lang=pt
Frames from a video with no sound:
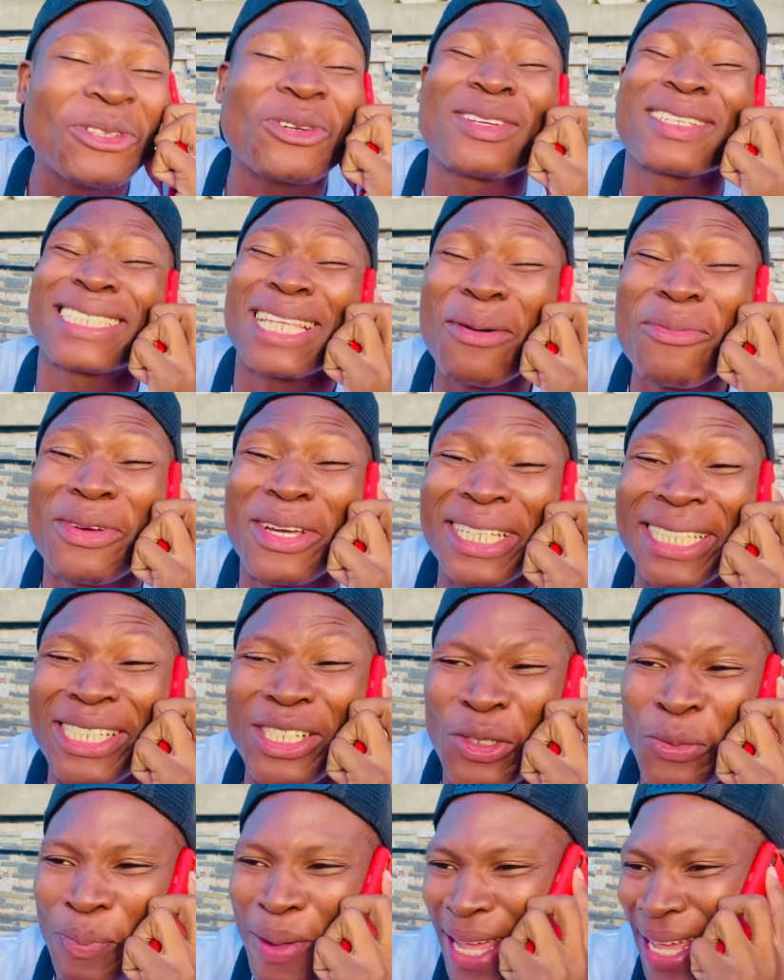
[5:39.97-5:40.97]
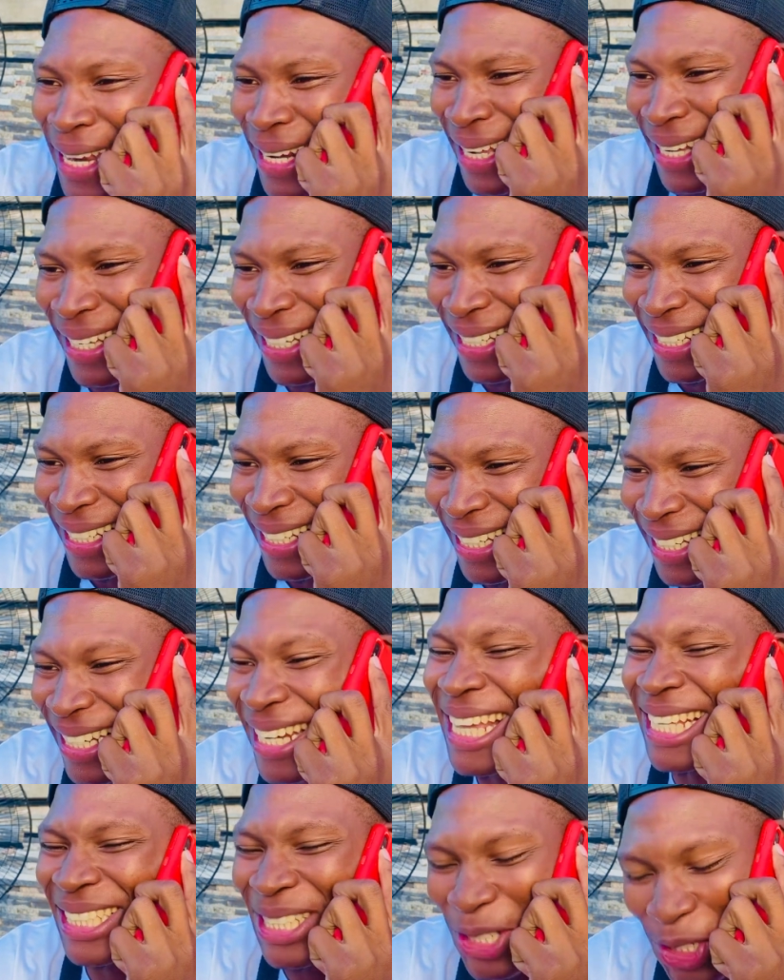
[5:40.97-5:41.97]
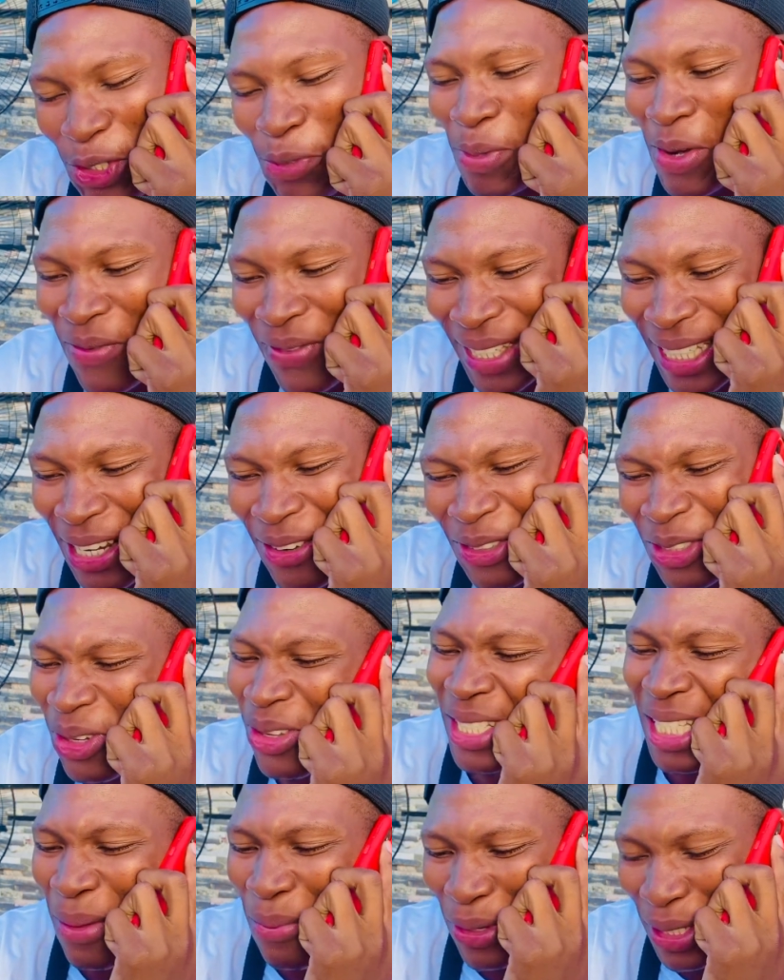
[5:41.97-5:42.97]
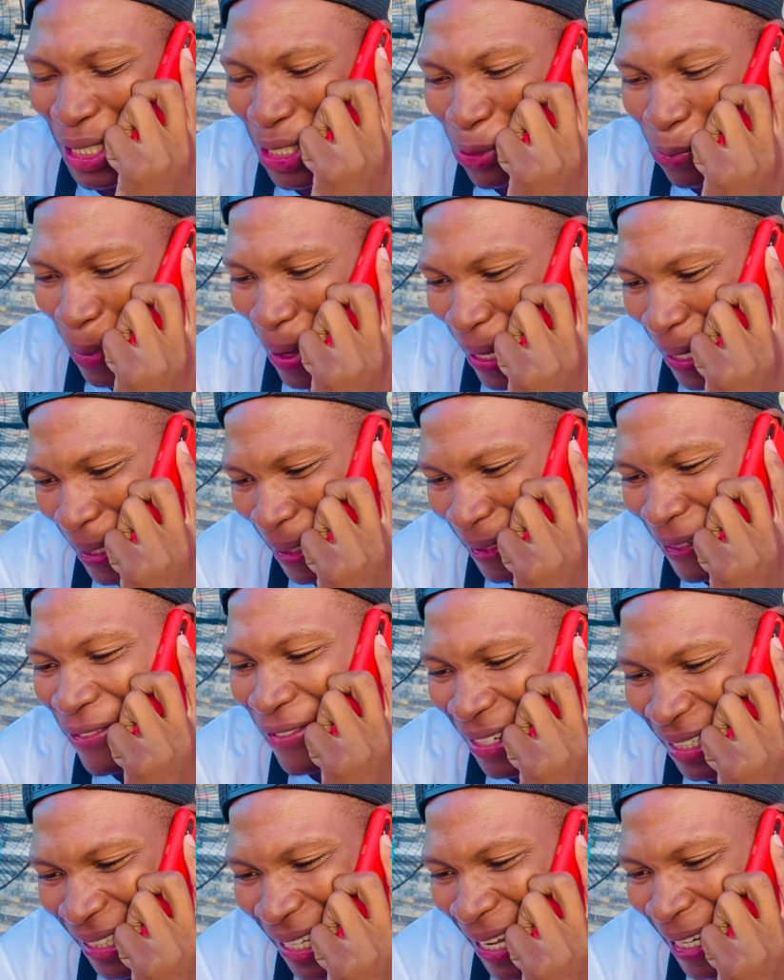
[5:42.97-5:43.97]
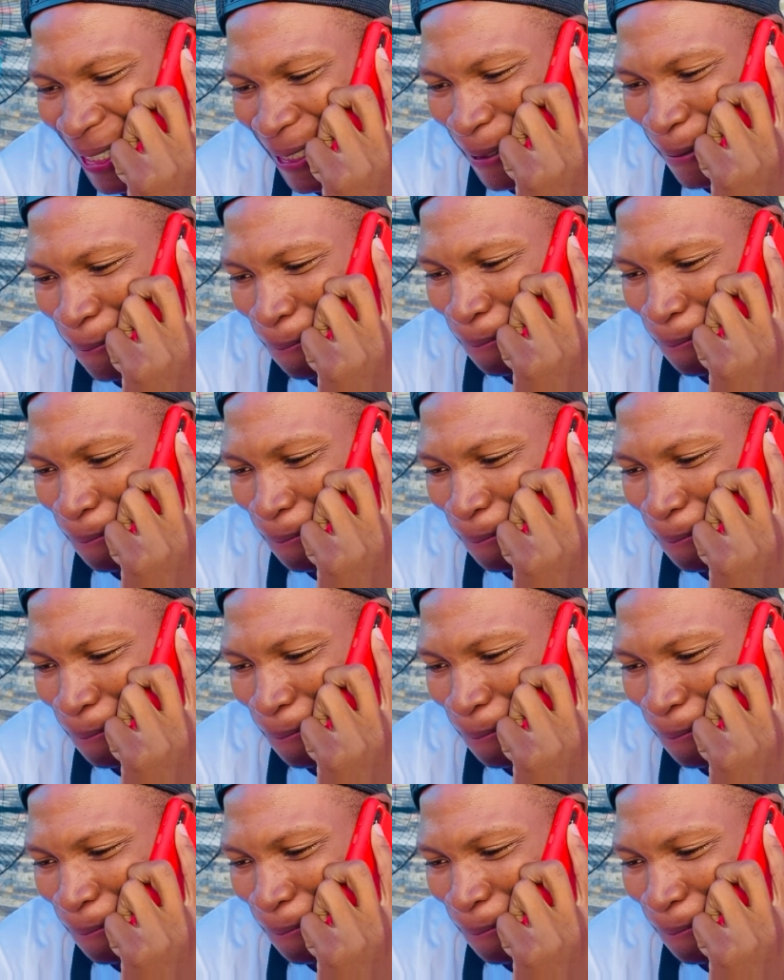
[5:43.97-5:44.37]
não sabe o que te espera. Nesse 2023, você não sabe o que te espera. De verdade.